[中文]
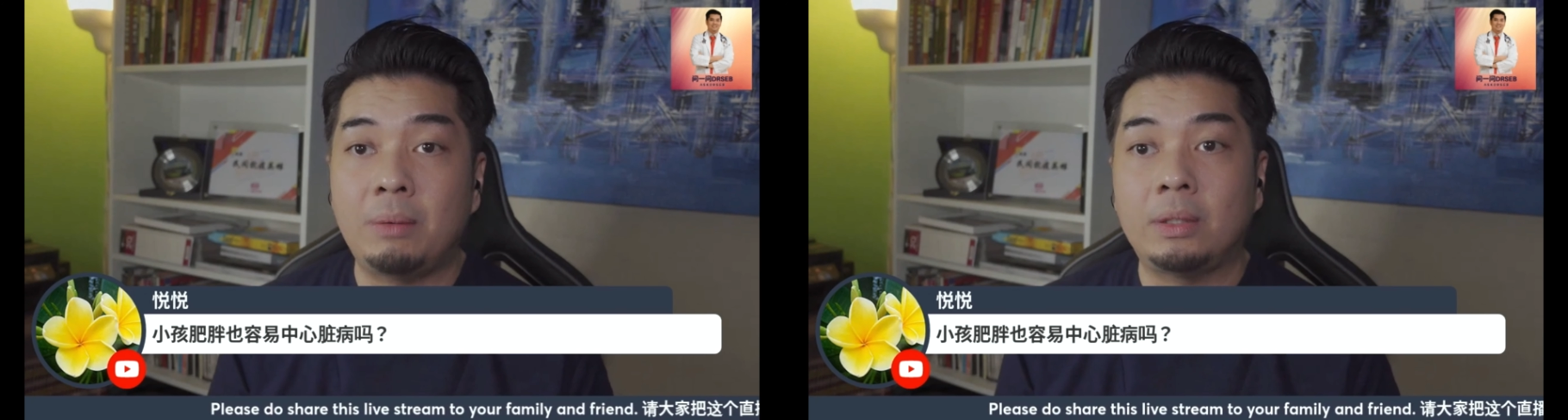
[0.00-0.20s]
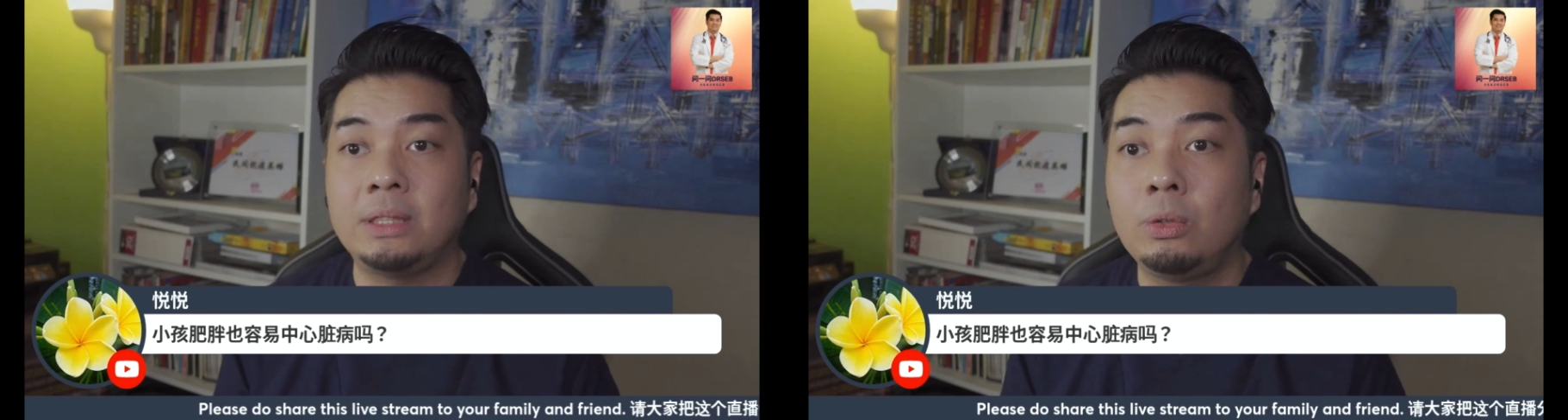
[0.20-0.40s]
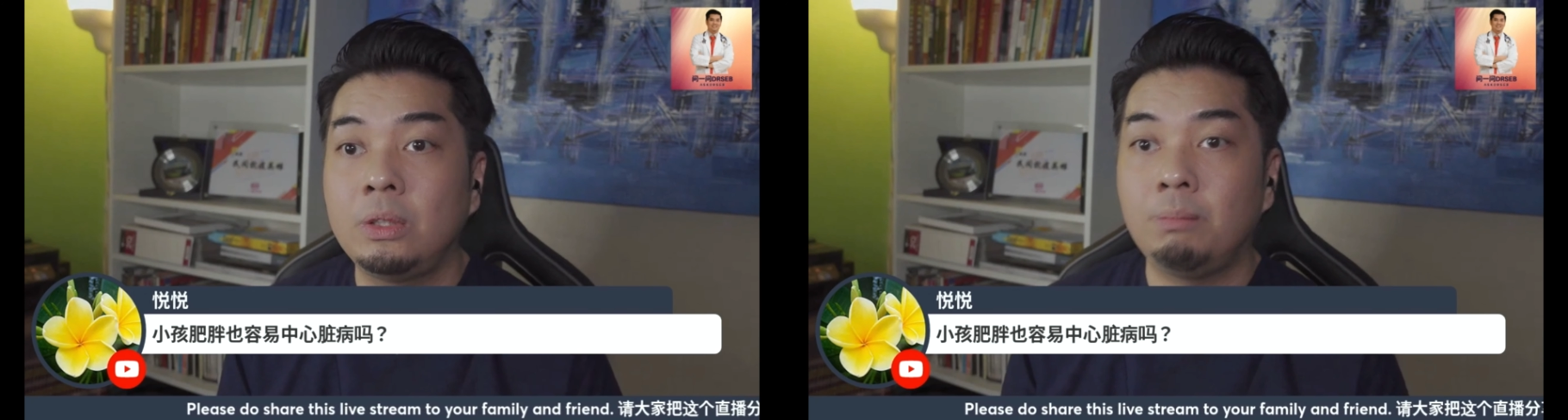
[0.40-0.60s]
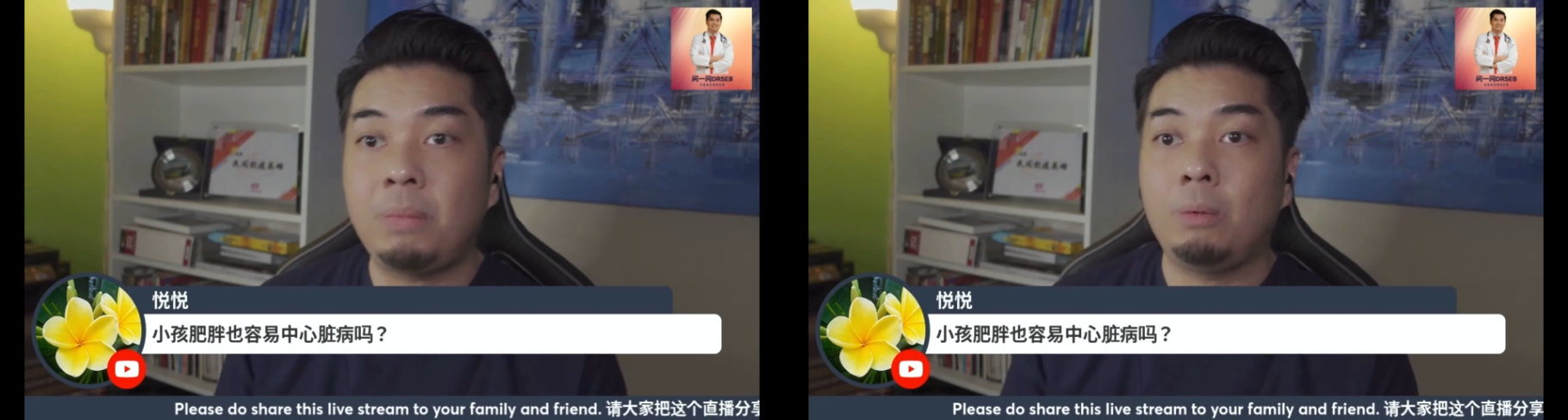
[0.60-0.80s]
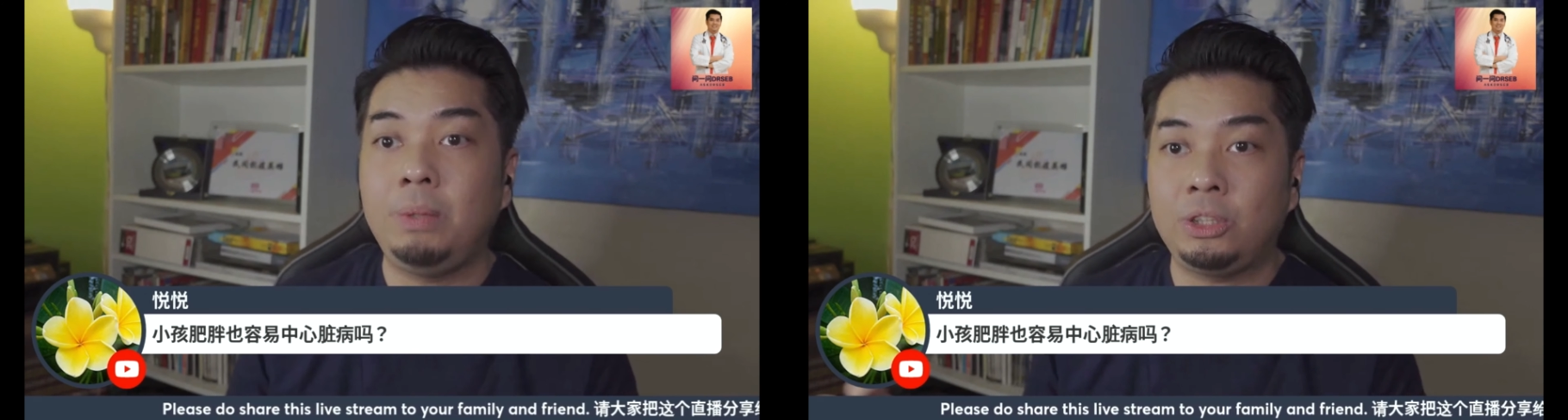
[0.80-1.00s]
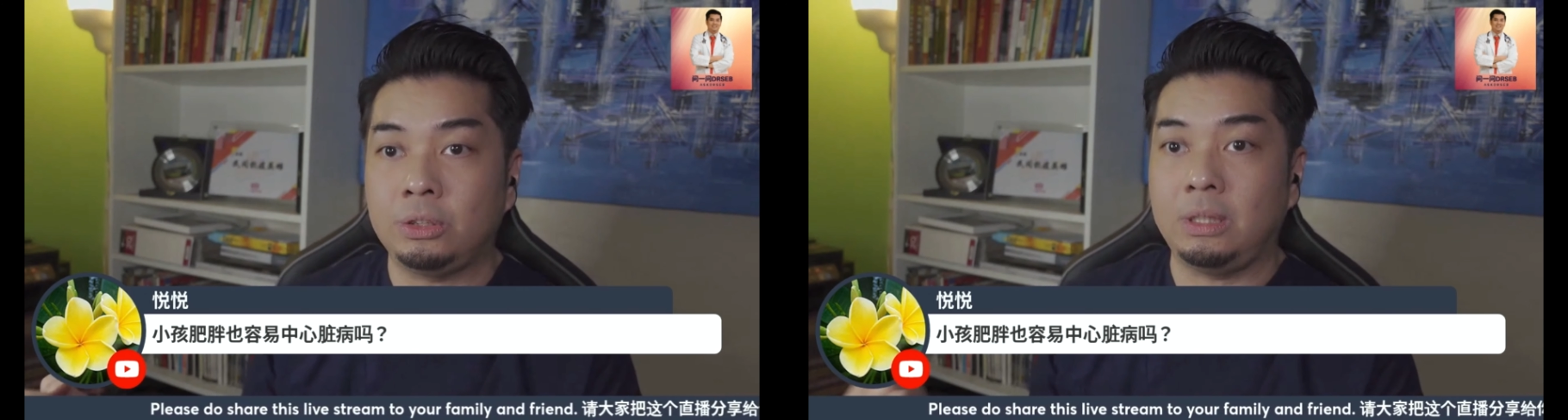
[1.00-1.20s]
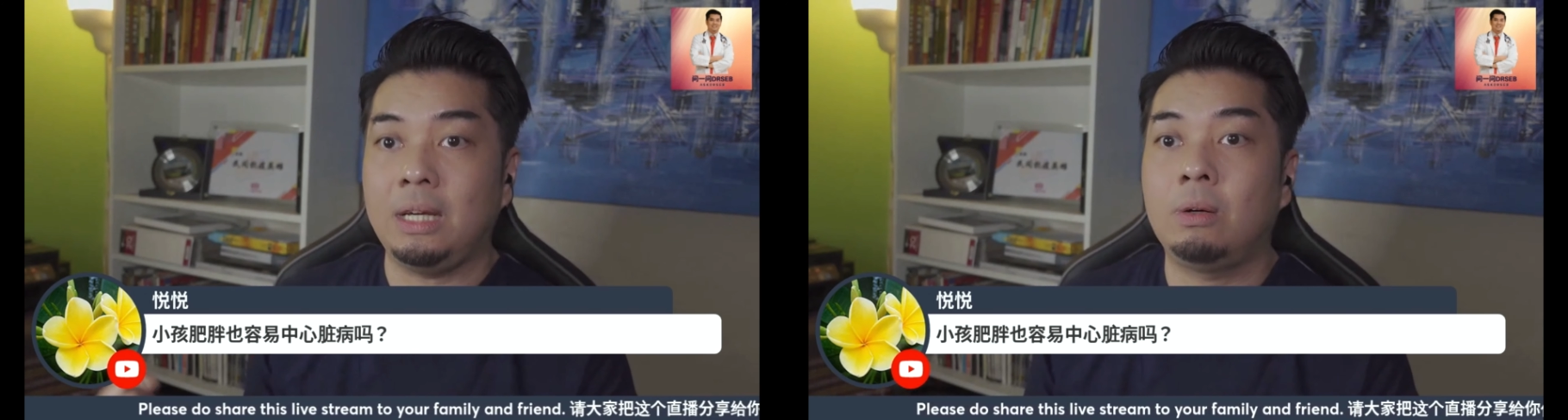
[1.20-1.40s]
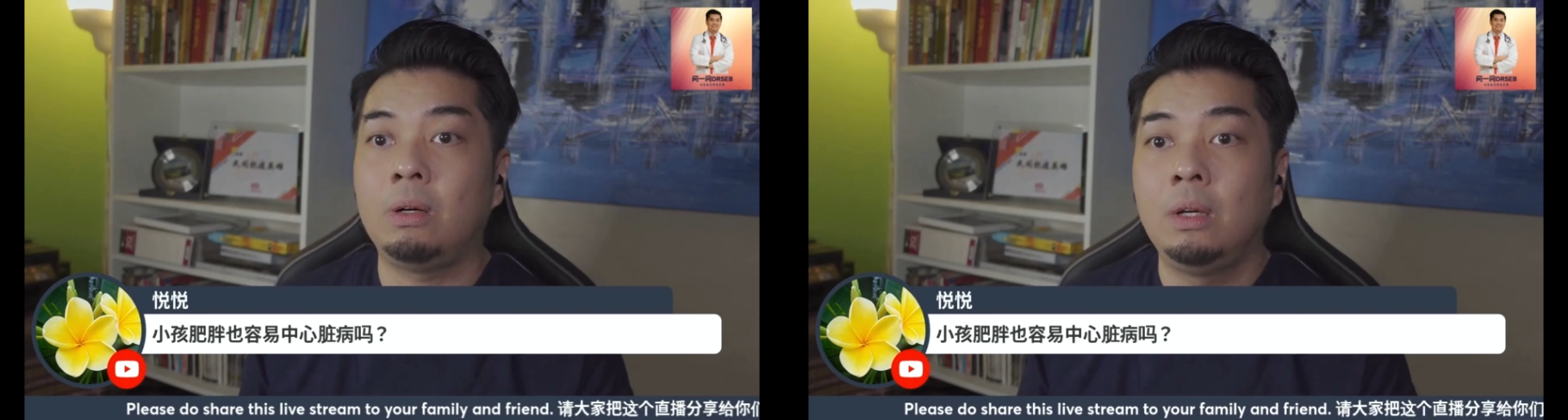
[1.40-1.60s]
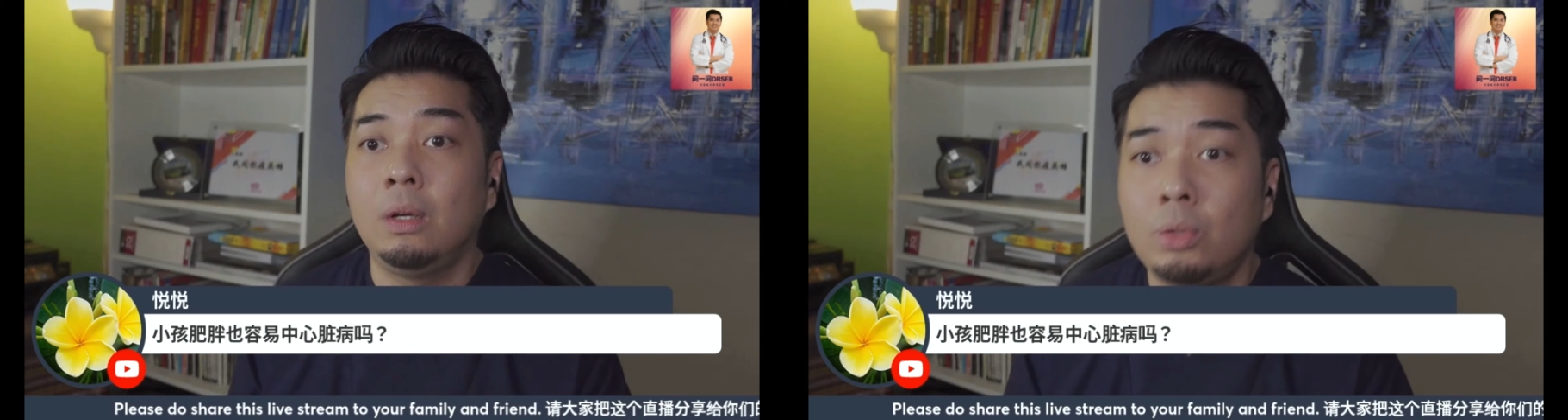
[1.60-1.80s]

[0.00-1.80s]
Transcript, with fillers: 跑下，或者能暴毙死掉。